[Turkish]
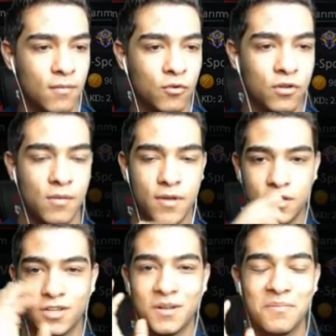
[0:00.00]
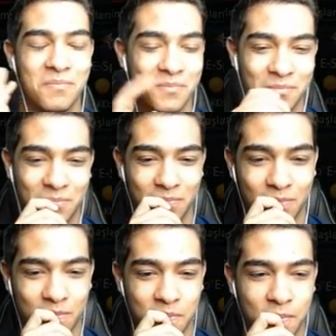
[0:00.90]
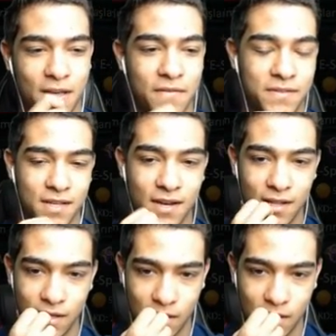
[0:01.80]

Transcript: bunu da bir açalım. Bir efsane.